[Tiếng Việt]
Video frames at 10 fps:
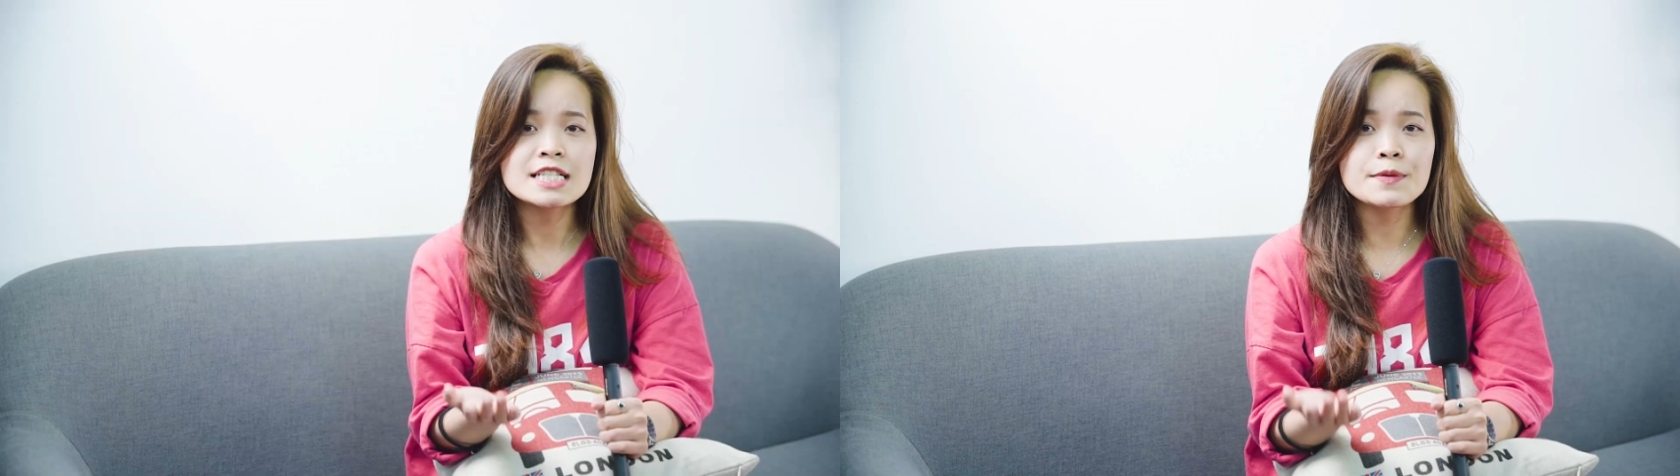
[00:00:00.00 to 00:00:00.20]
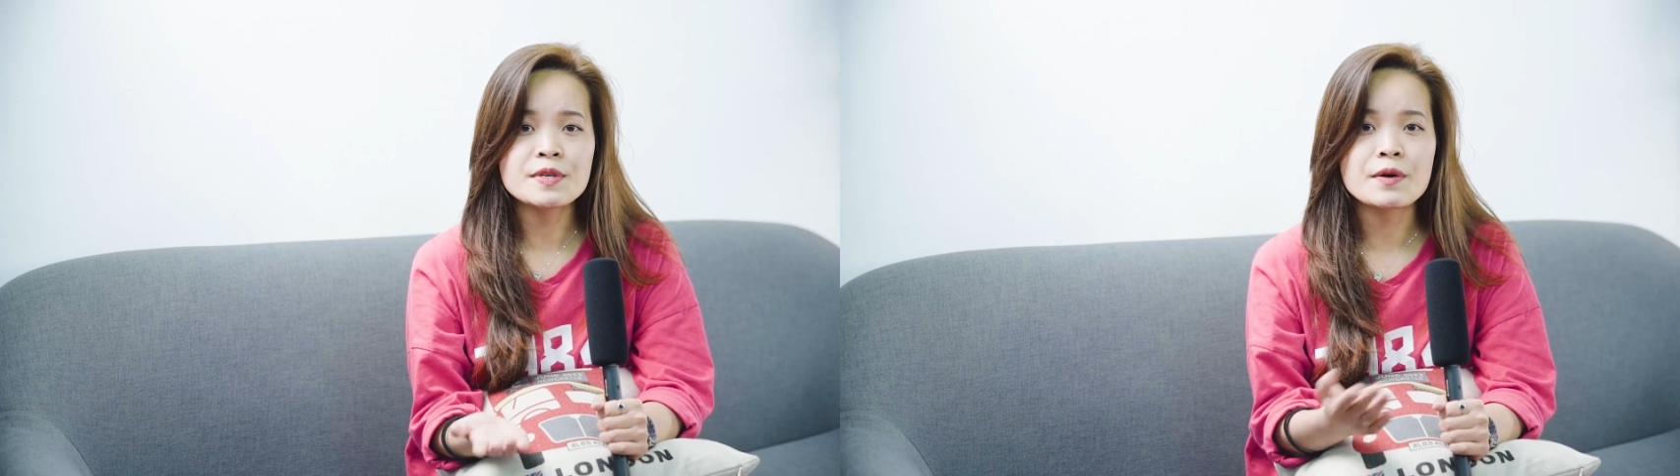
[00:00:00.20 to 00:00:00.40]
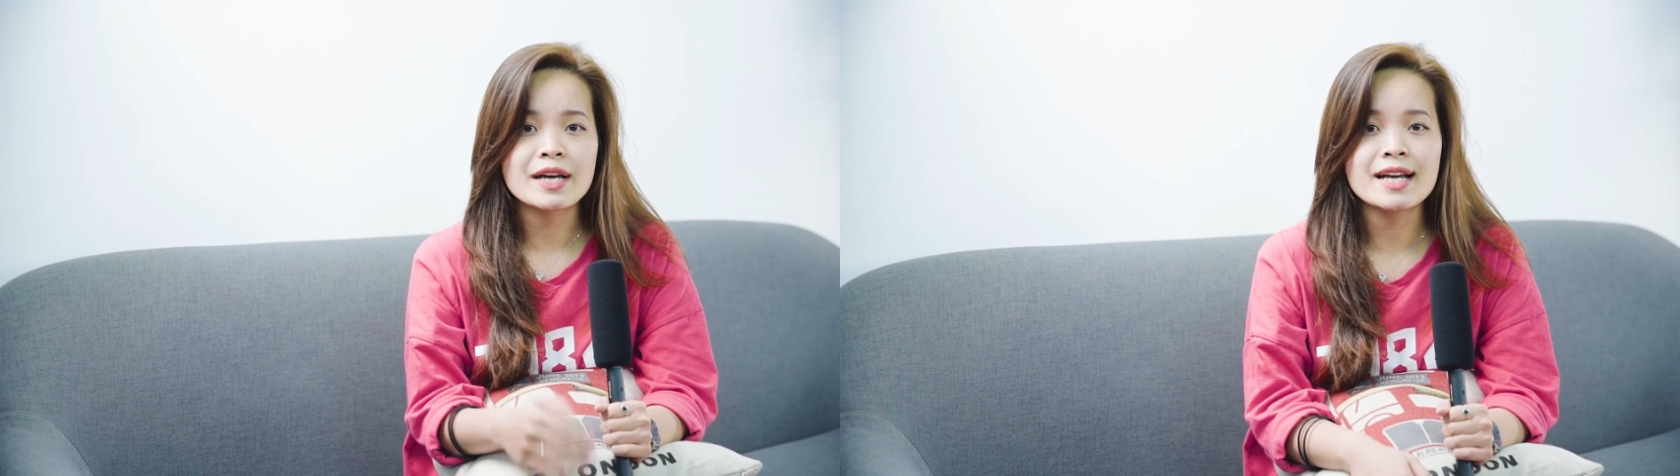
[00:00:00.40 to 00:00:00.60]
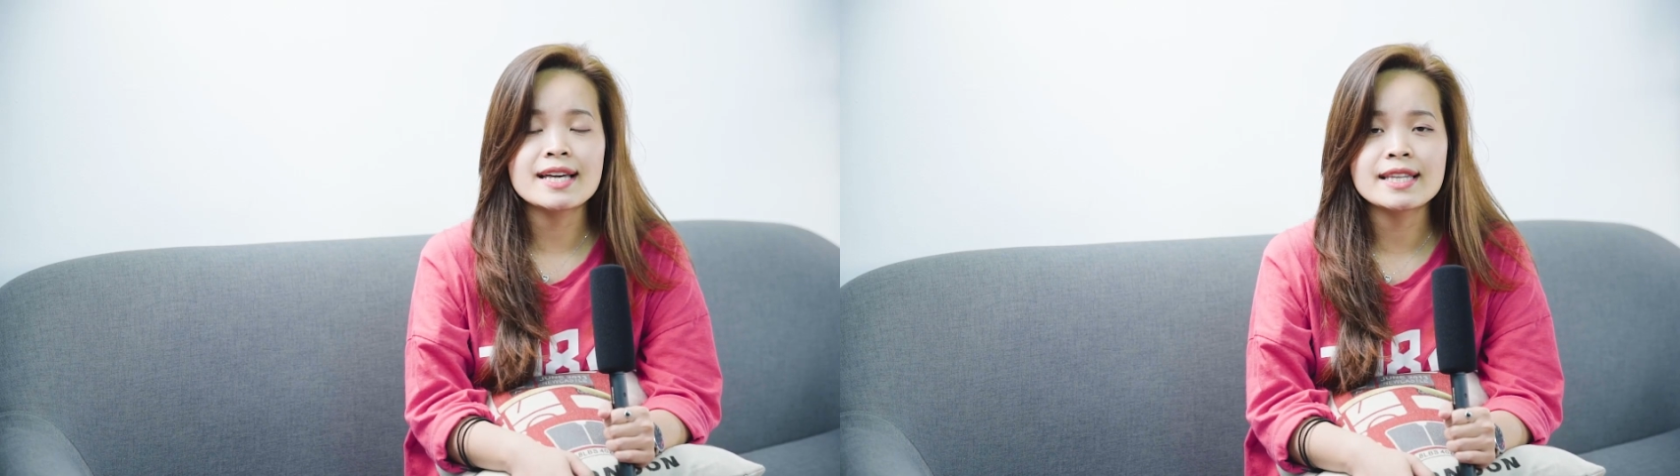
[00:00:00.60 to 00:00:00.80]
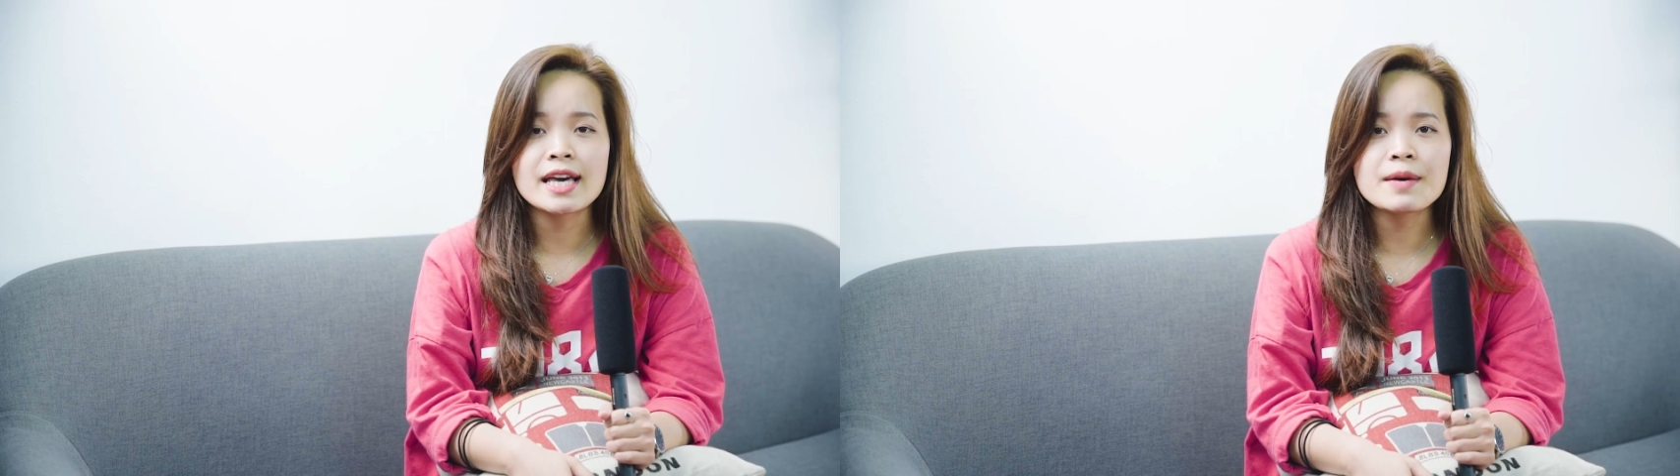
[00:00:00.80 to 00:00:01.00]
Trong nhiều ngày
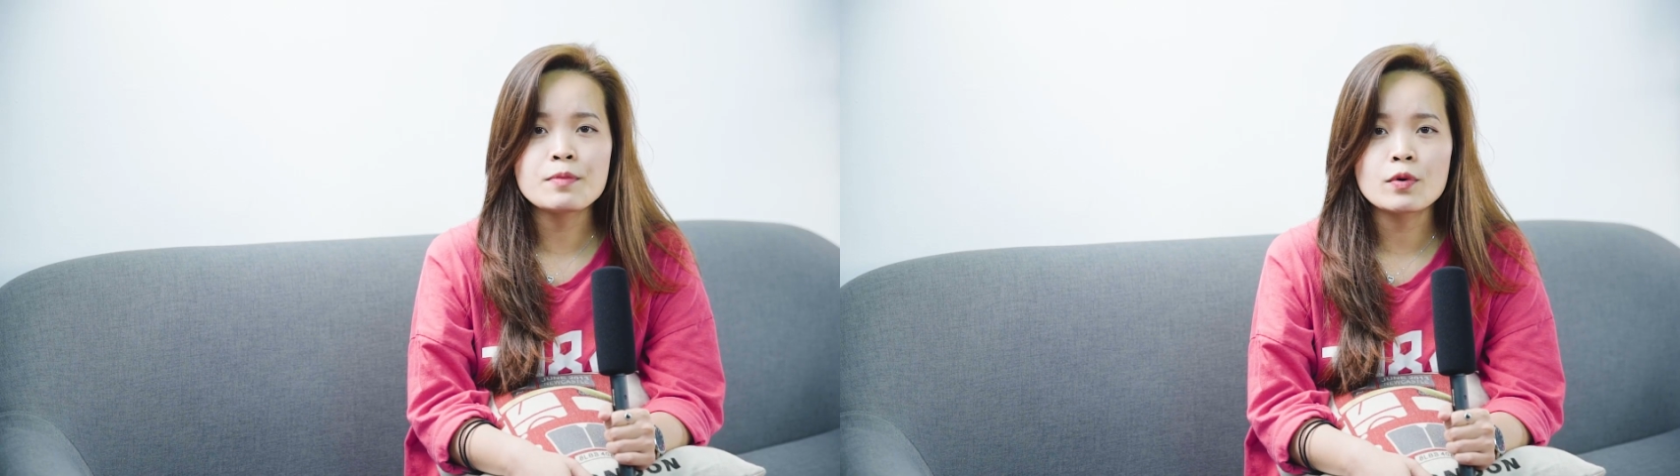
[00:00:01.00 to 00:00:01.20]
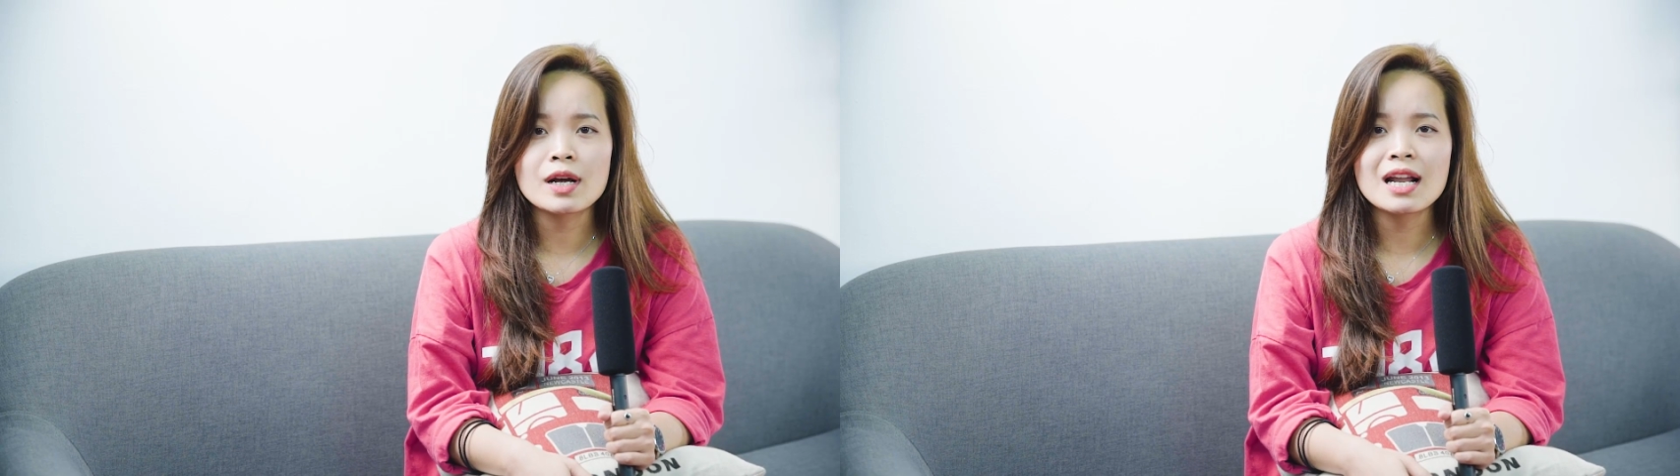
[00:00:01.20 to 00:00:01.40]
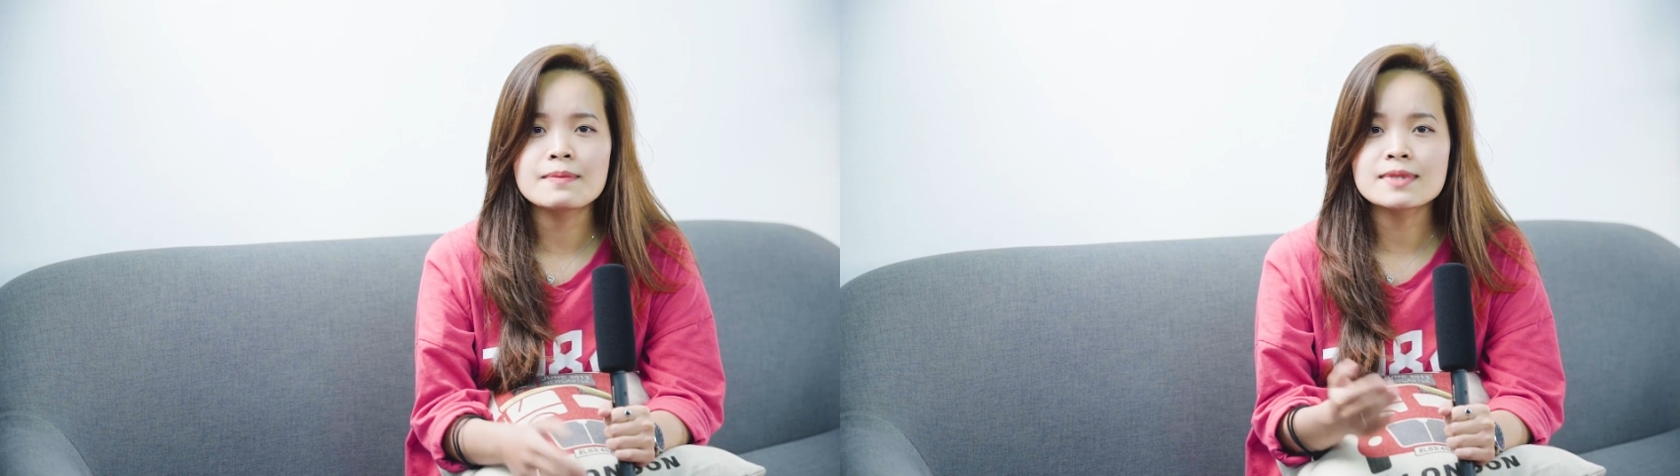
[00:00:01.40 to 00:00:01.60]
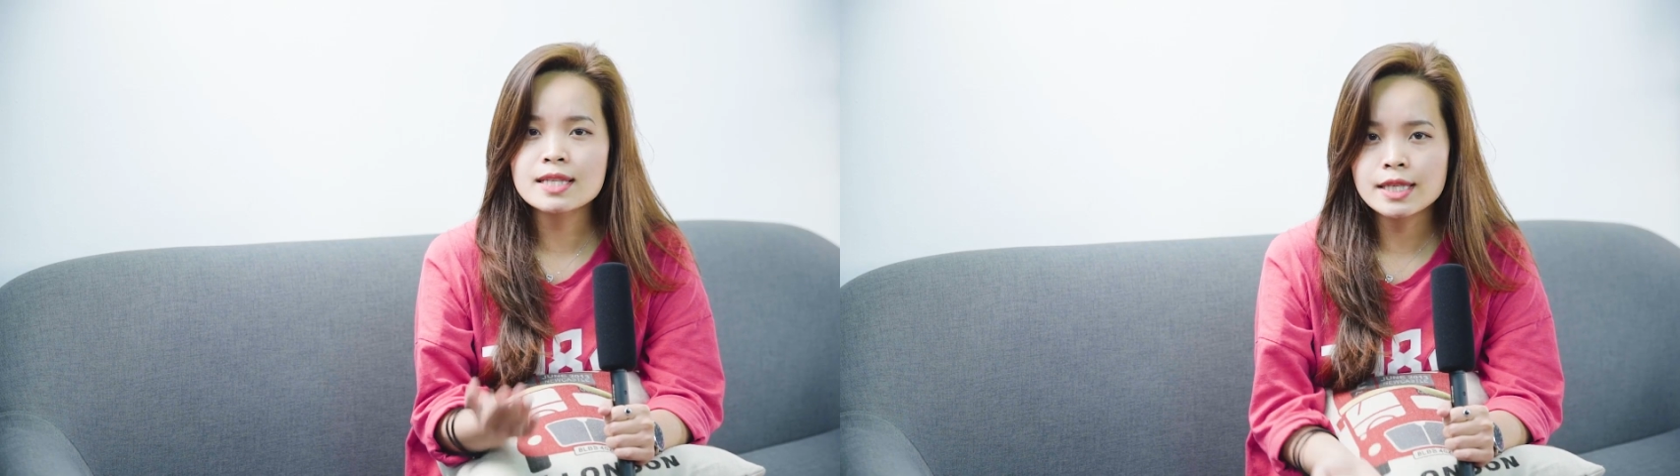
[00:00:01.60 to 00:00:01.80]
nay thì Apple đã làm rất